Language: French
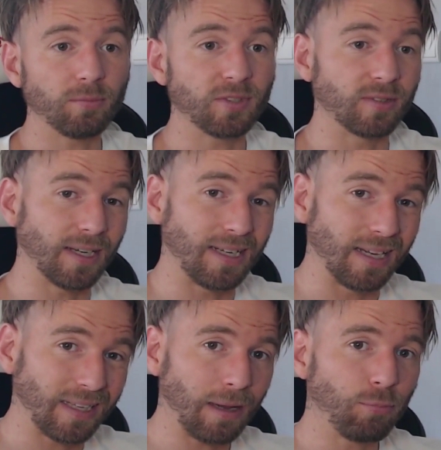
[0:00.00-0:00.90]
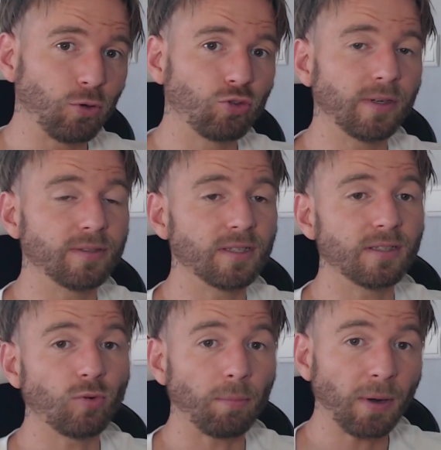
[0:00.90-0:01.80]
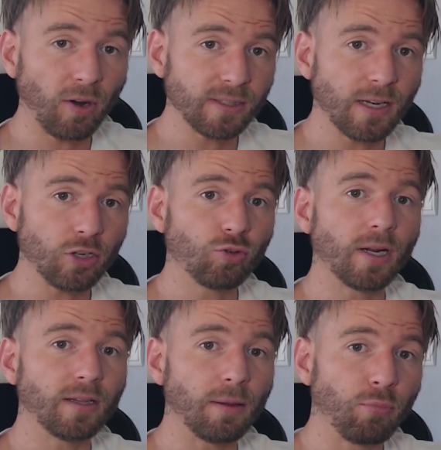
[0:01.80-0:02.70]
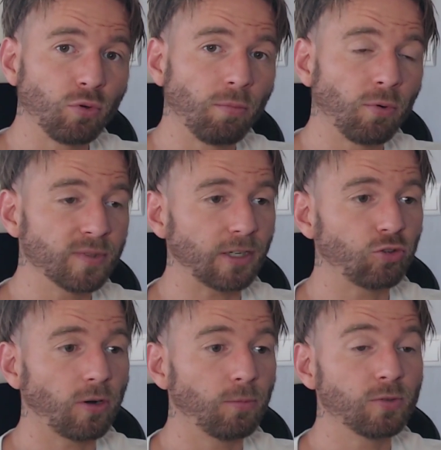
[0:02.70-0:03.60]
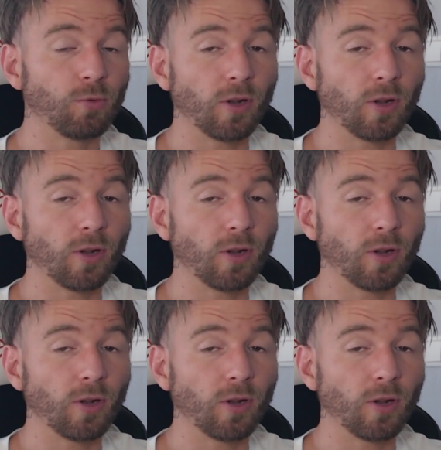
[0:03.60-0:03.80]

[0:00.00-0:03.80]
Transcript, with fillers: Parce que c'est vrai qu'il a très peu joué cette saison. Après, quand il a joué, il a été plutôt bon, Sergio Ramos.